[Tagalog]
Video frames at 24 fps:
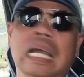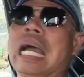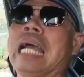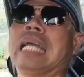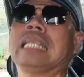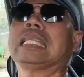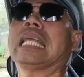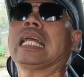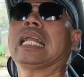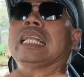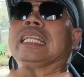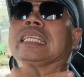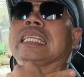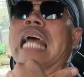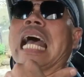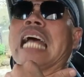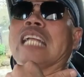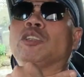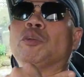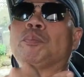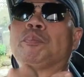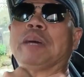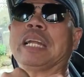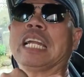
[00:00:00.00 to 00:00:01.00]
Ay,
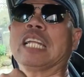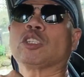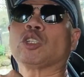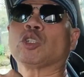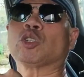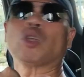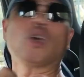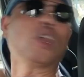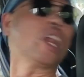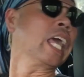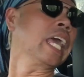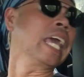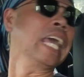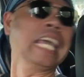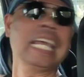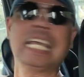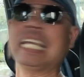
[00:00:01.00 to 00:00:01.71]
tarantado pala to, tol eh.